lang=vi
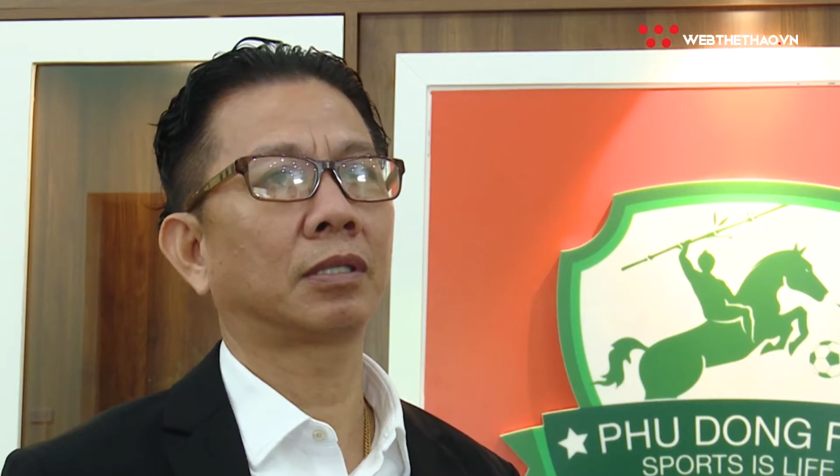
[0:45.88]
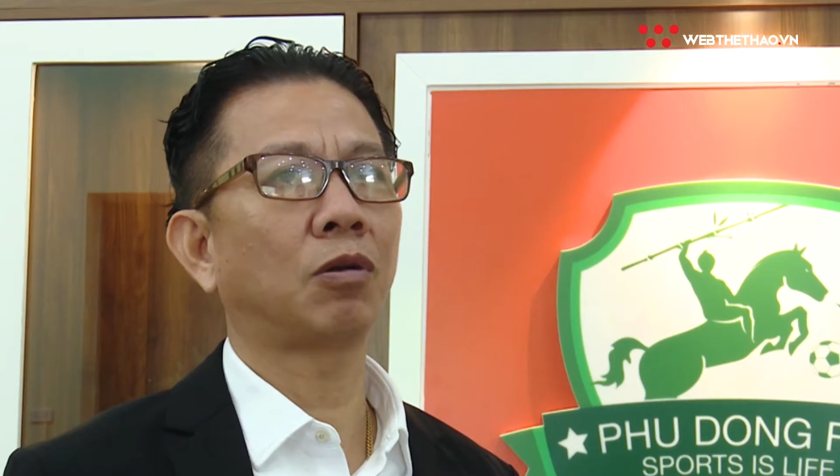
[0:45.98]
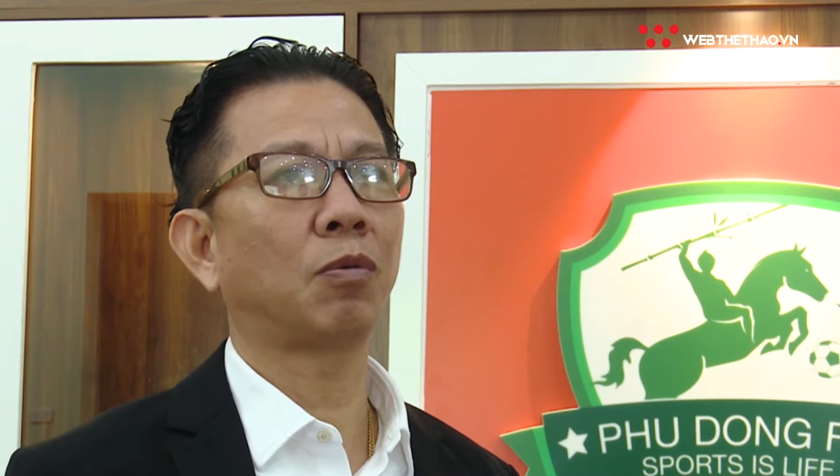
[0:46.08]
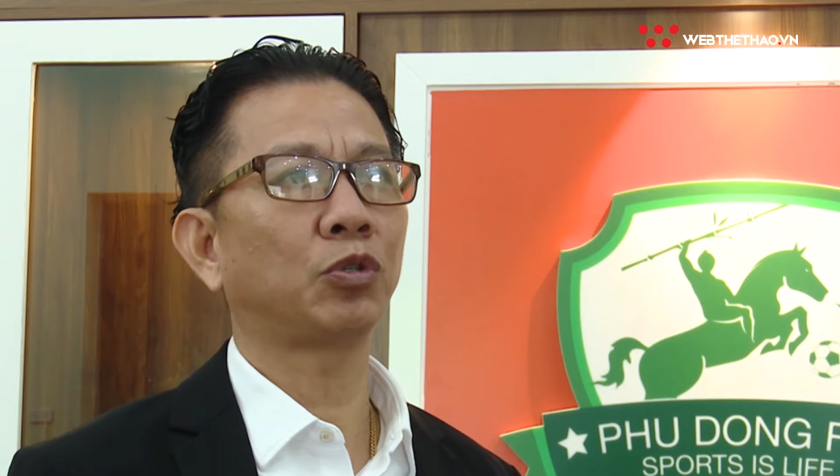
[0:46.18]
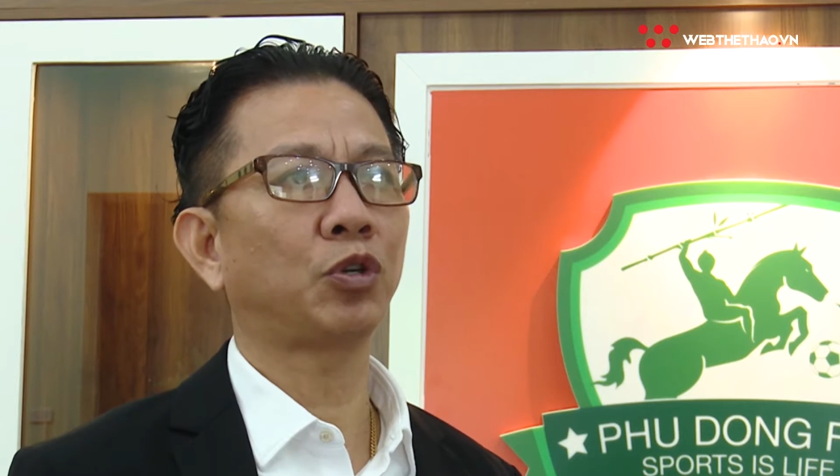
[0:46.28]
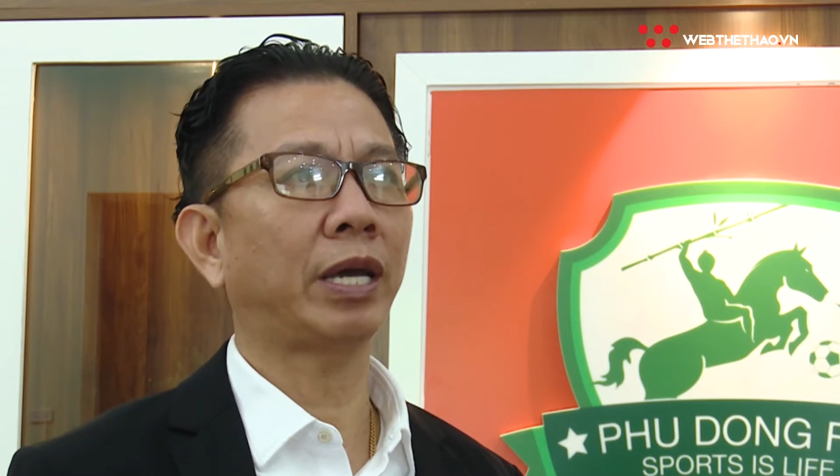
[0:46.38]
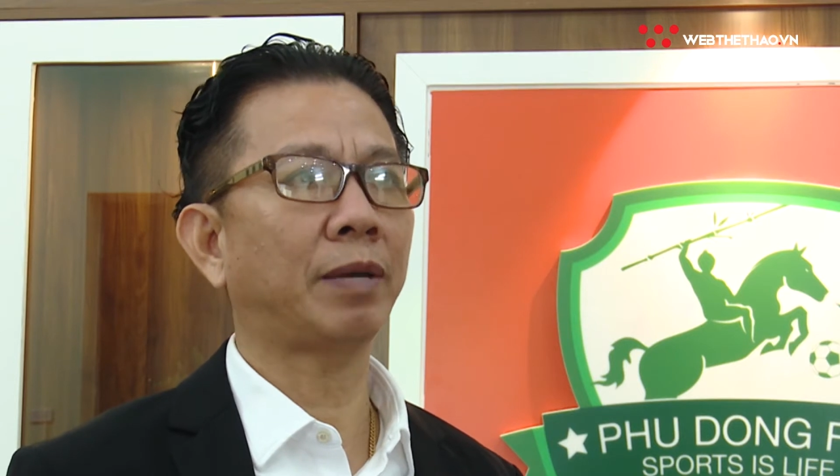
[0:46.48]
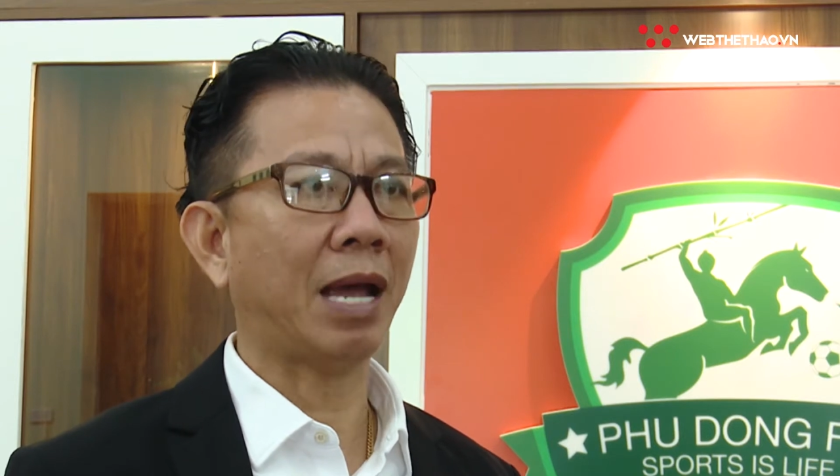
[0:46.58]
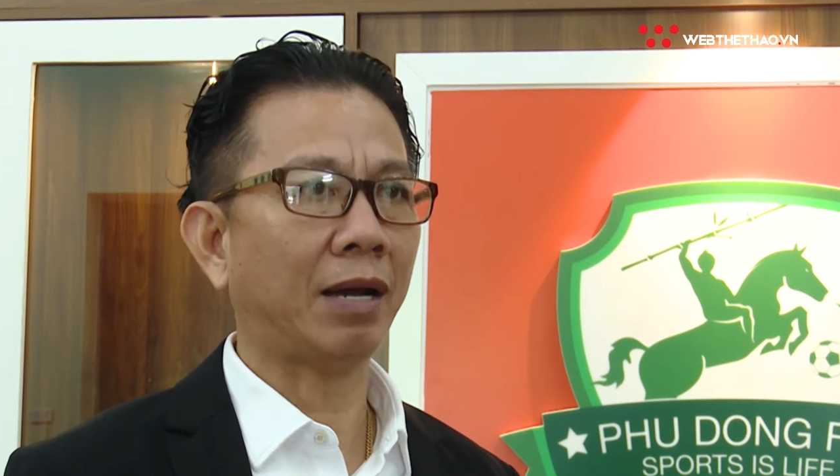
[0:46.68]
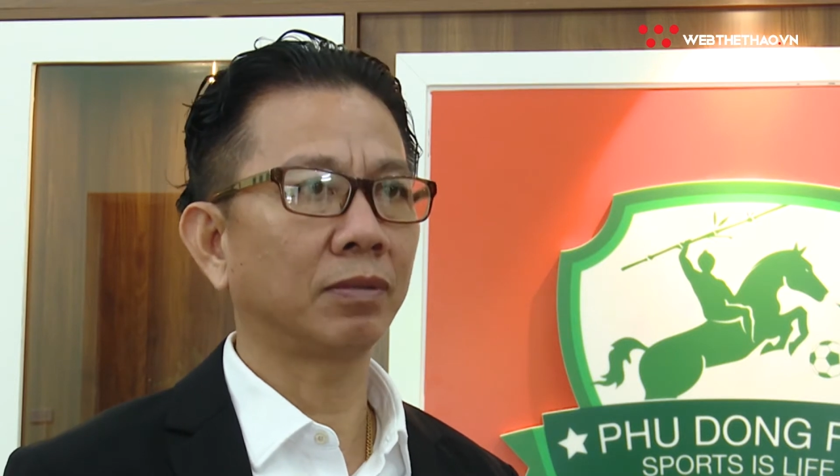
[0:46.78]
Câu lạc chuyên
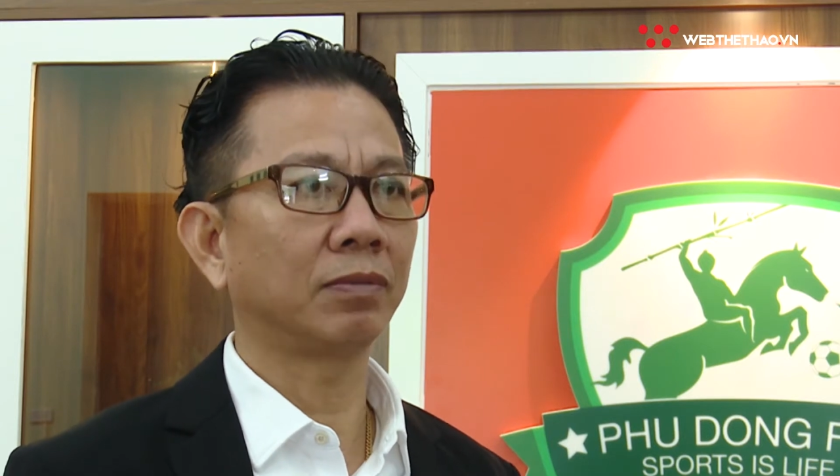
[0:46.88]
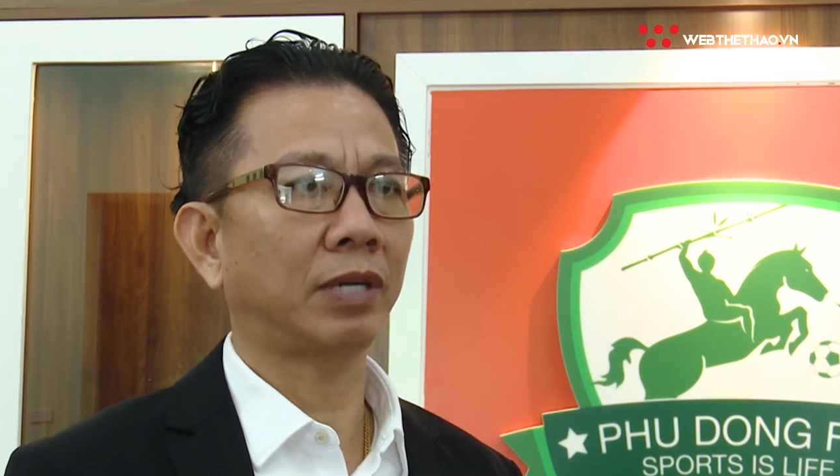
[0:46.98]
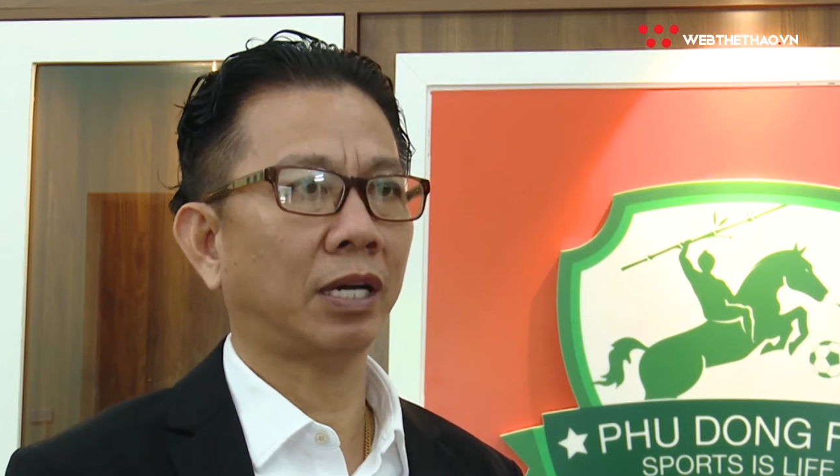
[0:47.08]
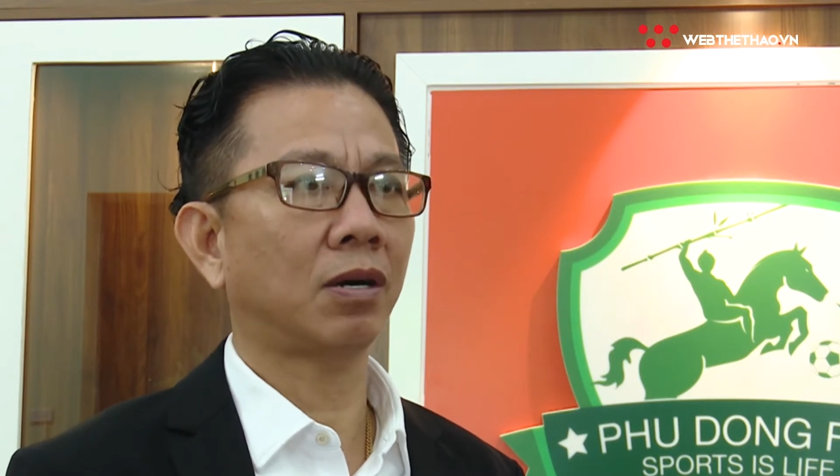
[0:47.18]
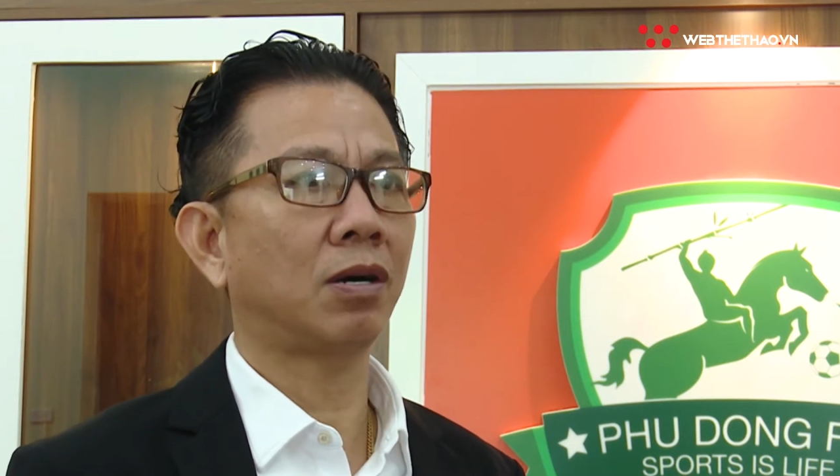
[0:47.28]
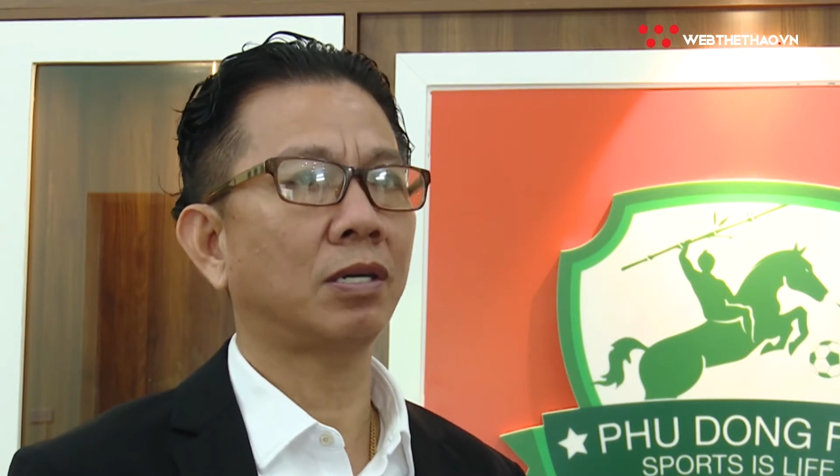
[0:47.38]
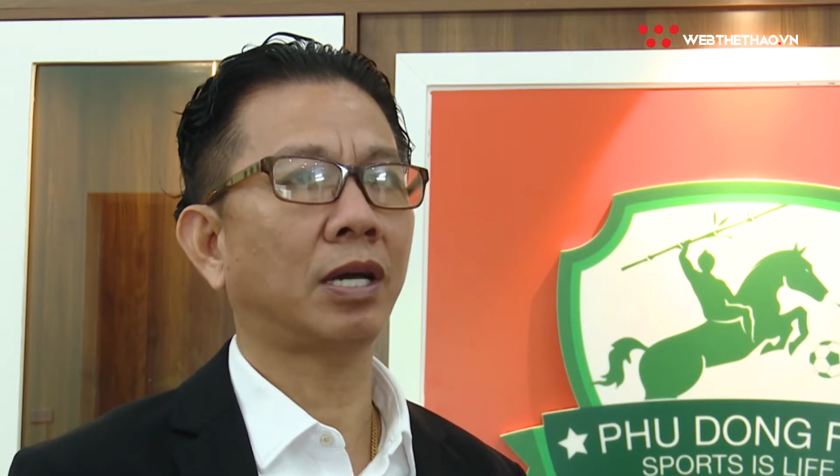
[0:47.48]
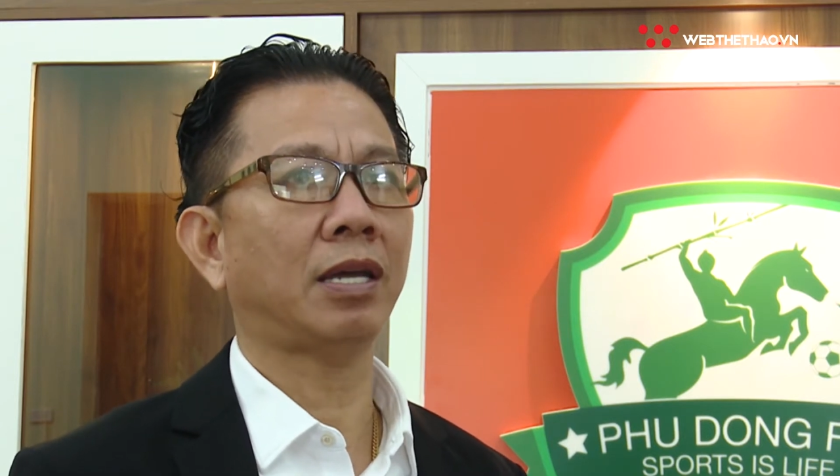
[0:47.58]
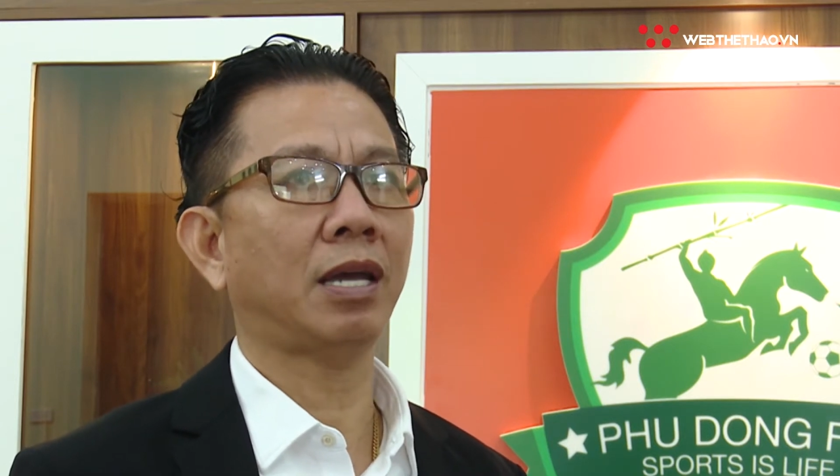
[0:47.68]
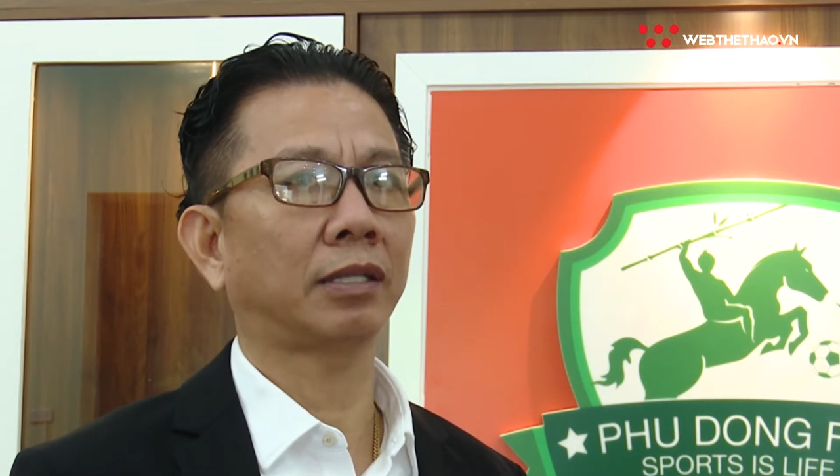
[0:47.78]
nghiệp nào cũng phải có
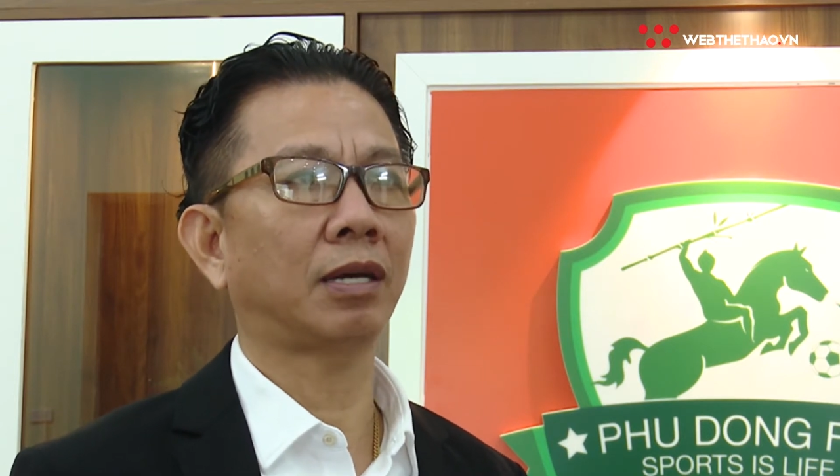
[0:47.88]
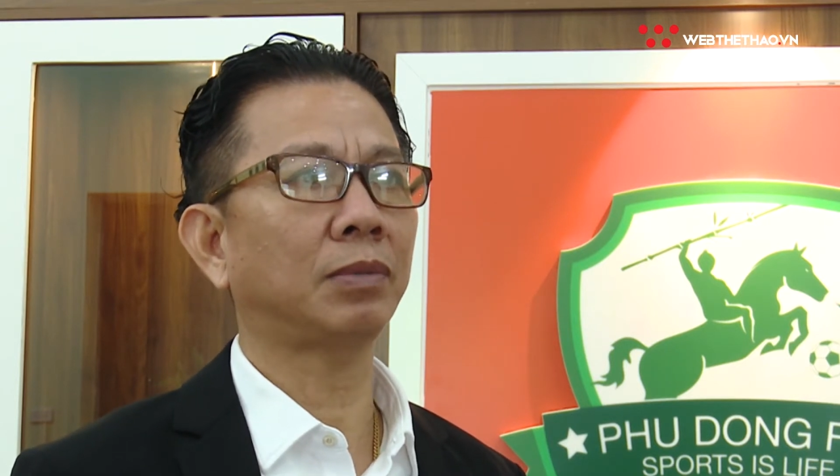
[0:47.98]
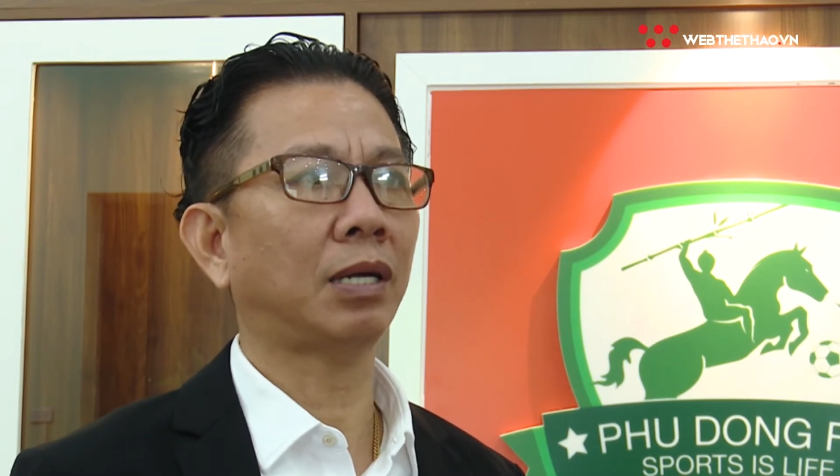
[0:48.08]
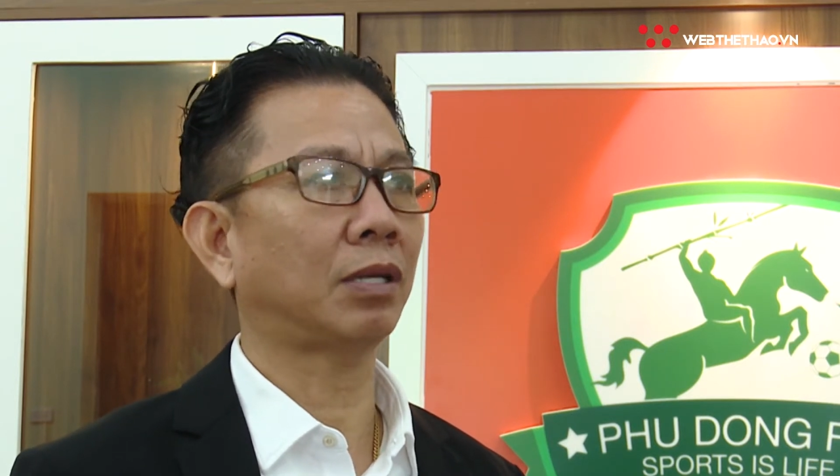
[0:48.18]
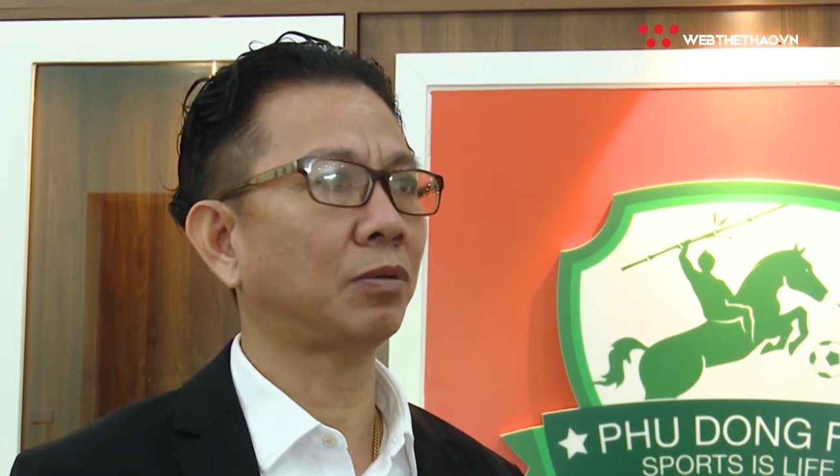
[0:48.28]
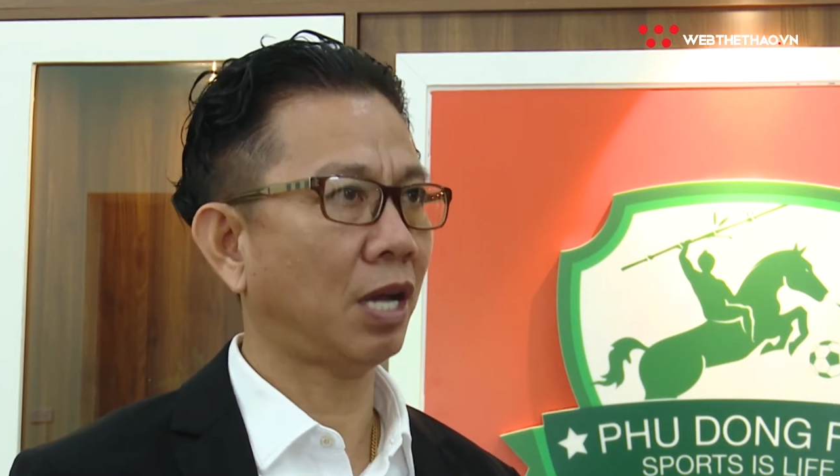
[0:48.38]
cái hệ thống đào tạo